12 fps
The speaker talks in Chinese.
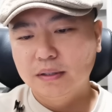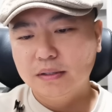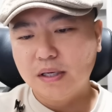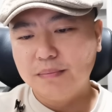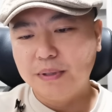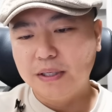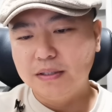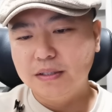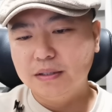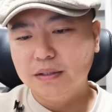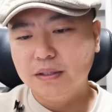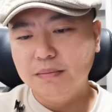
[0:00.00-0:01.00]
在北
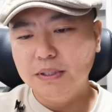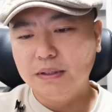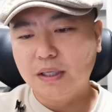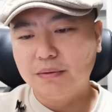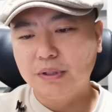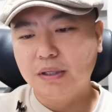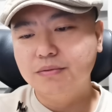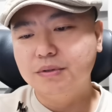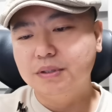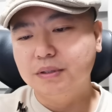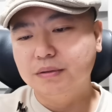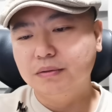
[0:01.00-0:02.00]
京人民大会堂
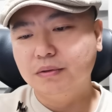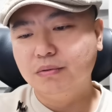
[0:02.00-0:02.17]
举行。